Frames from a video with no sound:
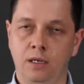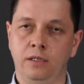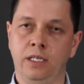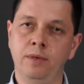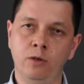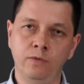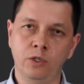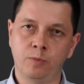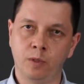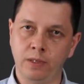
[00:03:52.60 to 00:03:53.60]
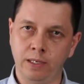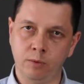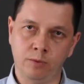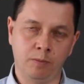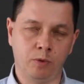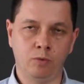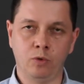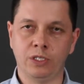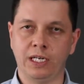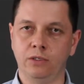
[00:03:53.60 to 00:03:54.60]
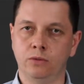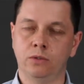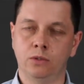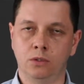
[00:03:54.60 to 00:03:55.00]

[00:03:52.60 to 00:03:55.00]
Nie ma również problemu przy podłączaniu